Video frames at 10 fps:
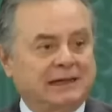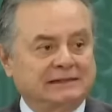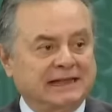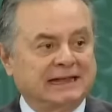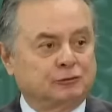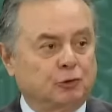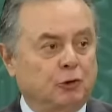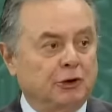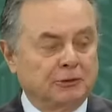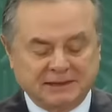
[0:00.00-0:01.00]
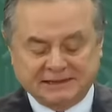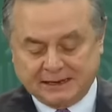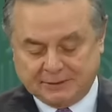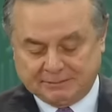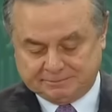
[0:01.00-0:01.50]
que tanto lo
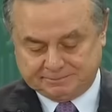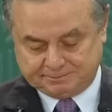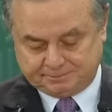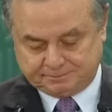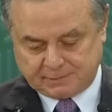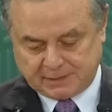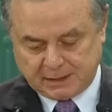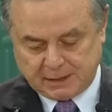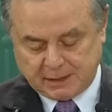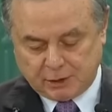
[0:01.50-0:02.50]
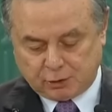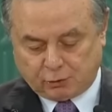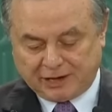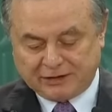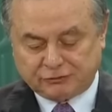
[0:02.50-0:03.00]
limitaban. Con